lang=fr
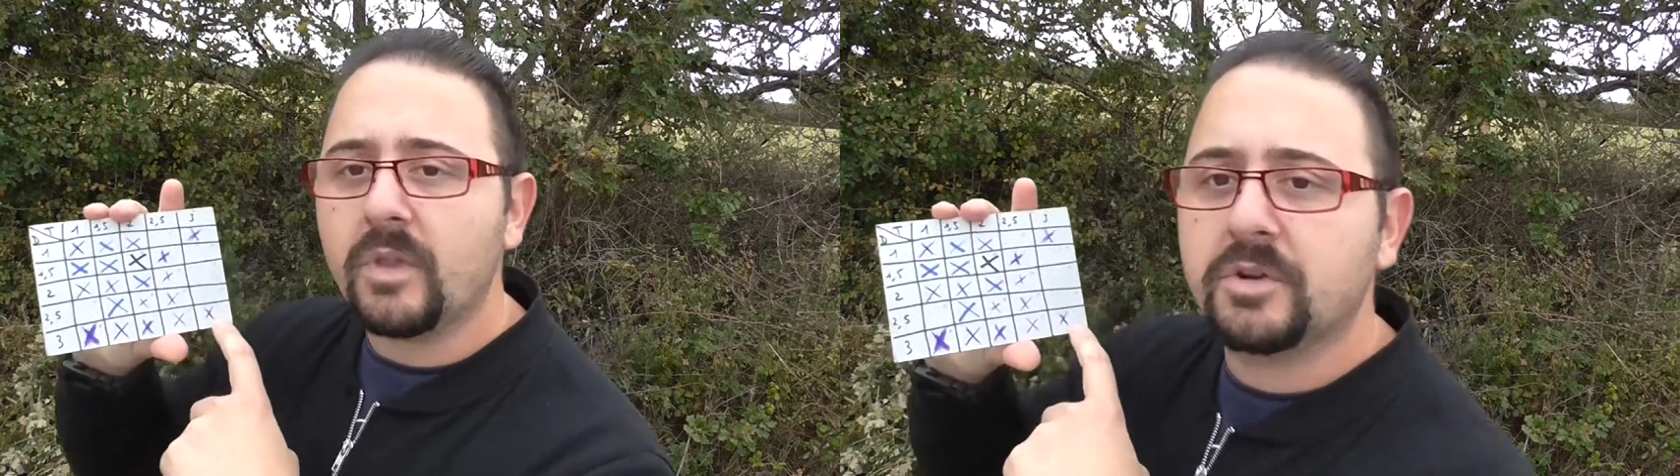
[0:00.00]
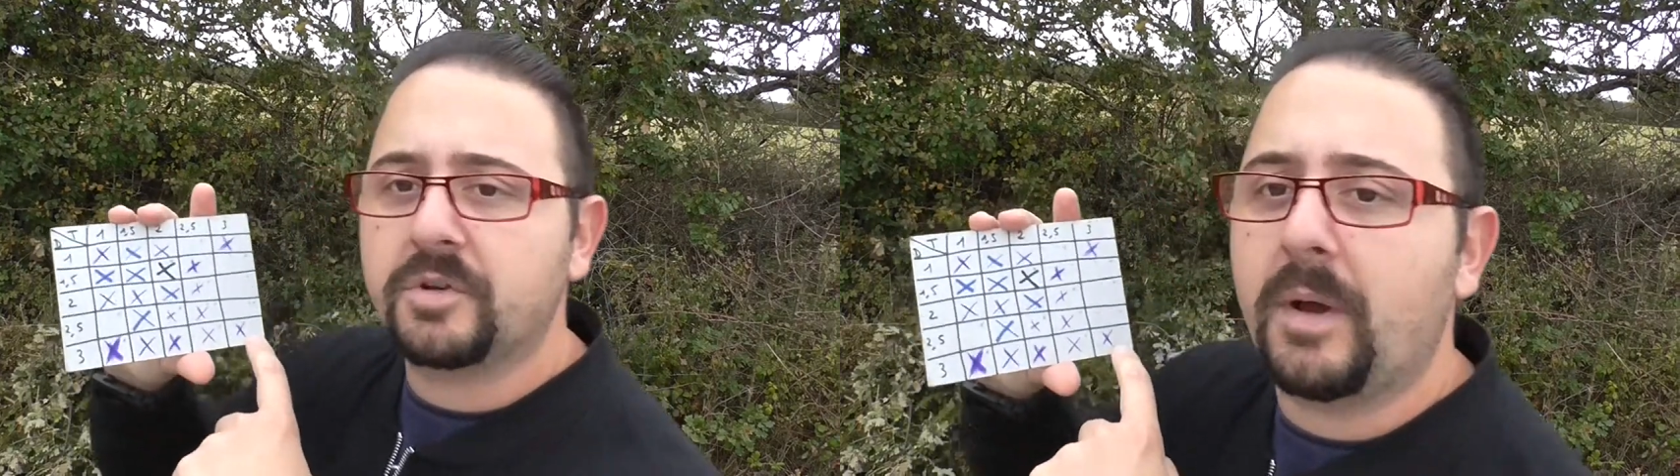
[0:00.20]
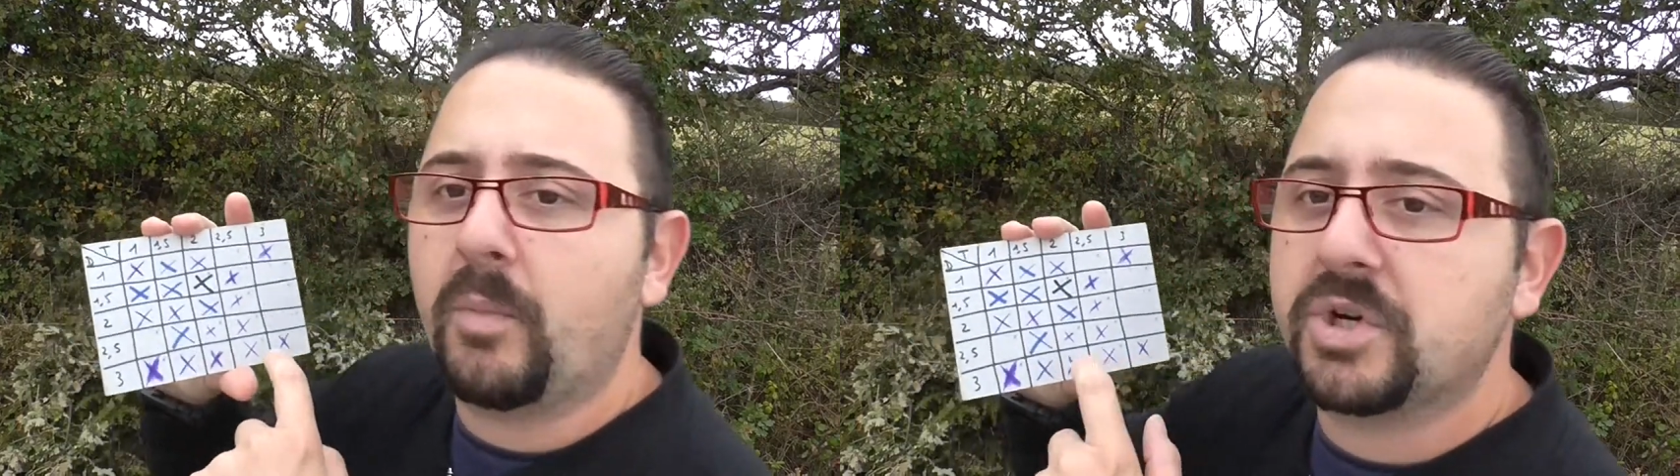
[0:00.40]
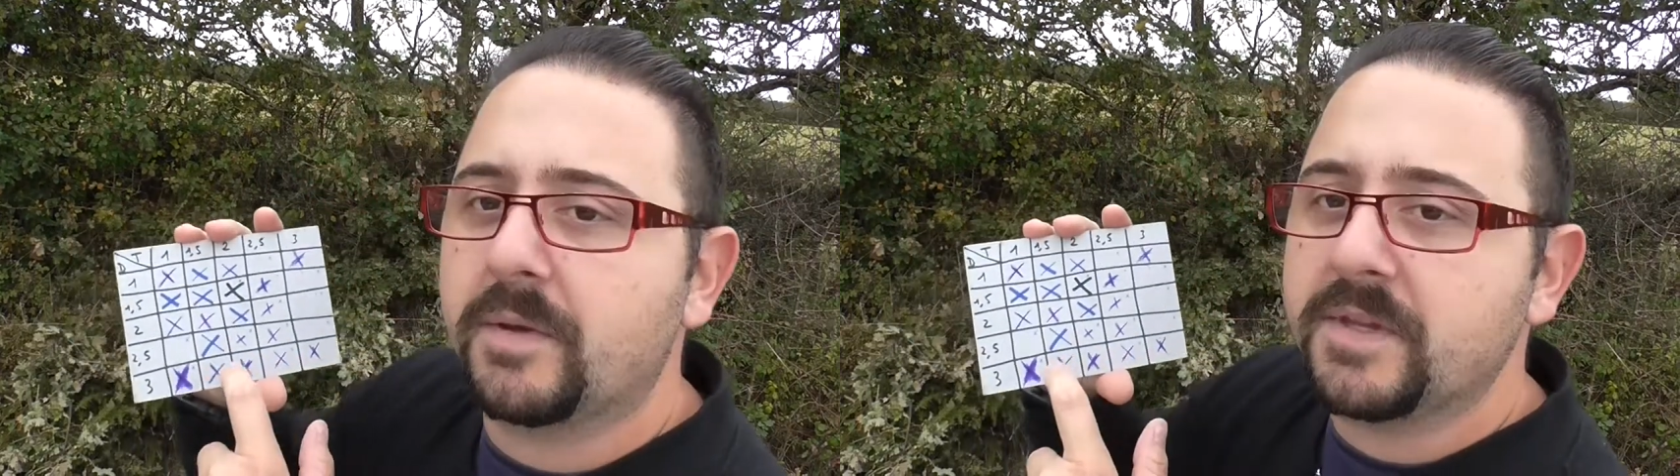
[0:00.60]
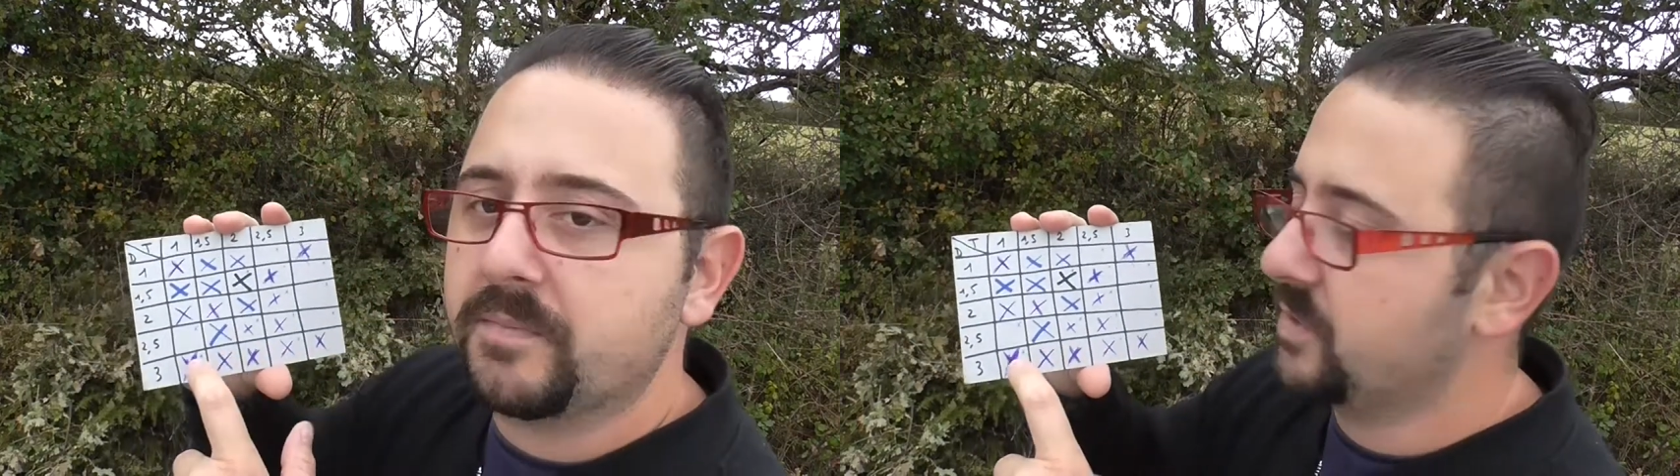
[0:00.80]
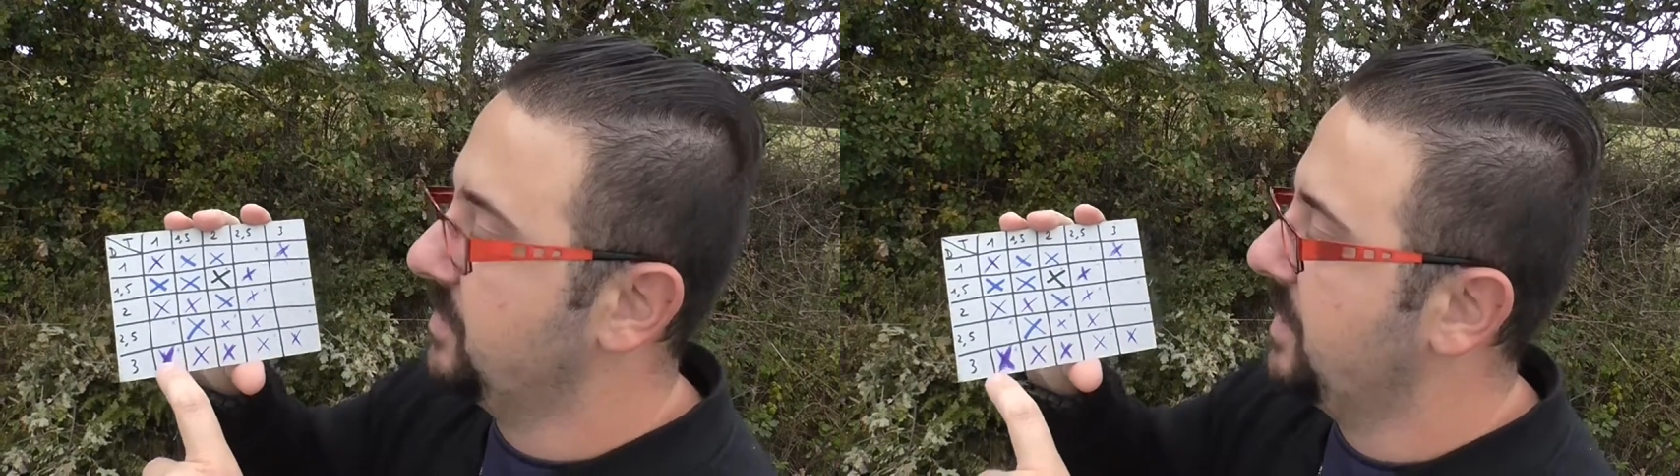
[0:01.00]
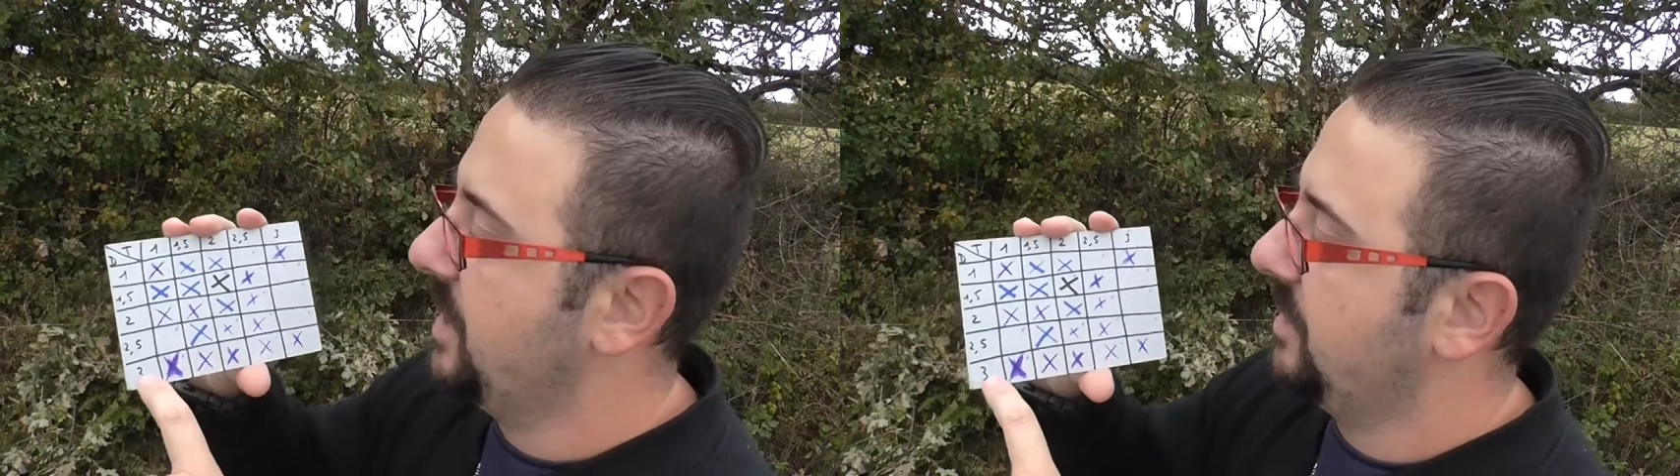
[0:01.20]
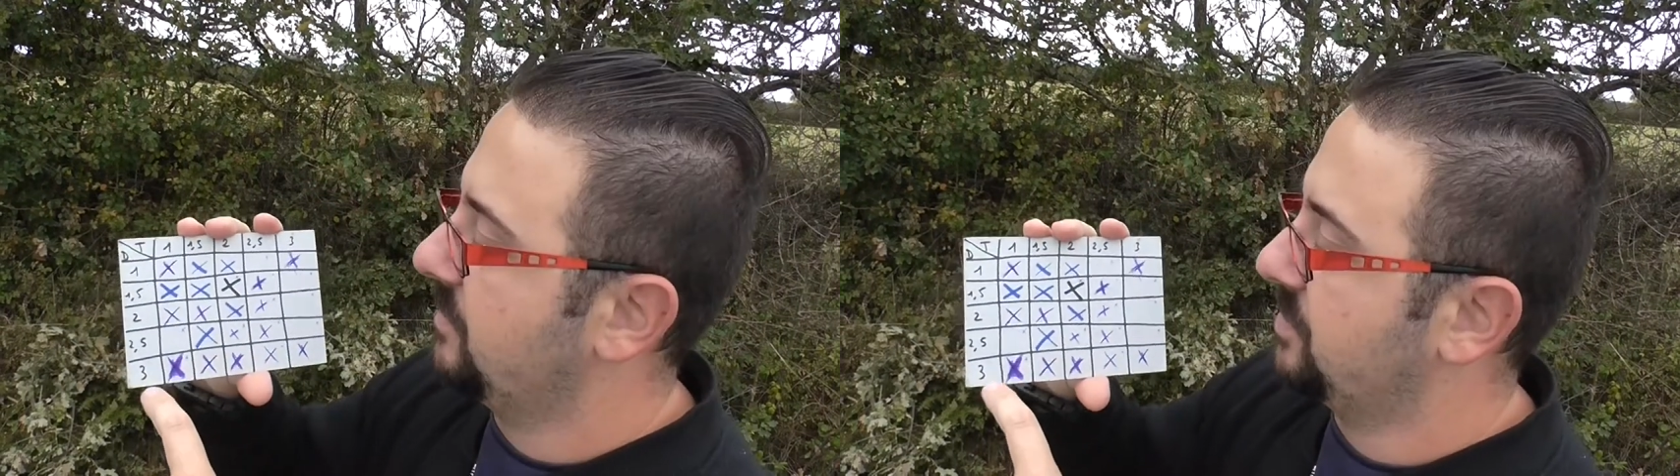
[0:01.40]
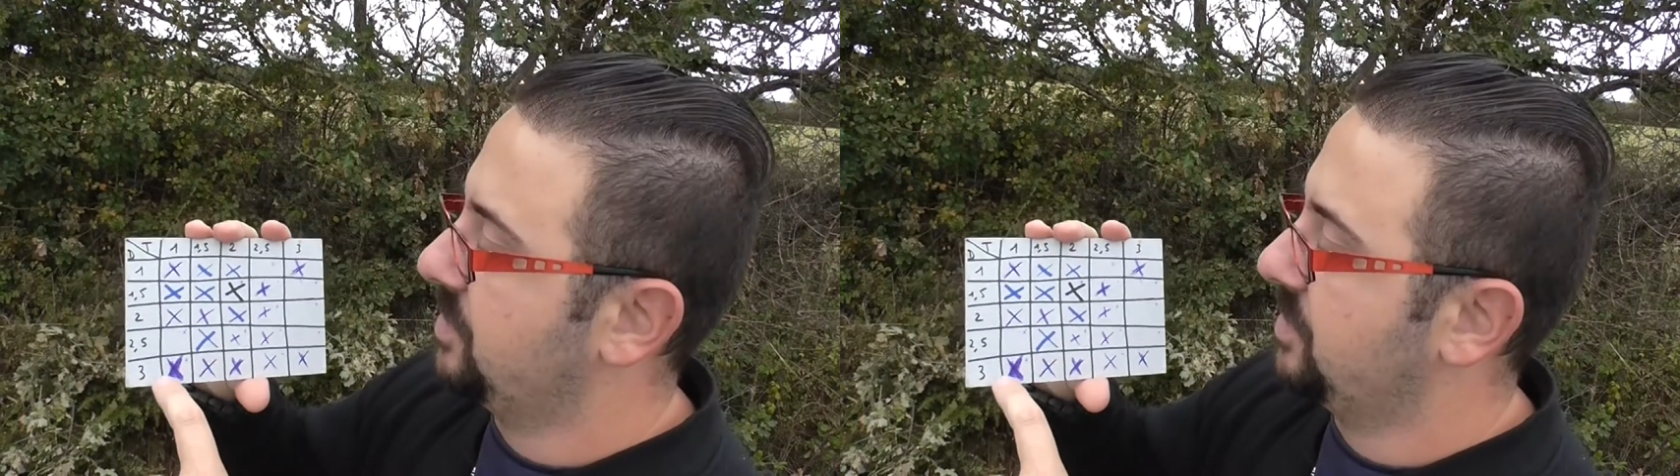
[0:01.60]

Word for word: Je vais me rapprocher un petit peu. Donc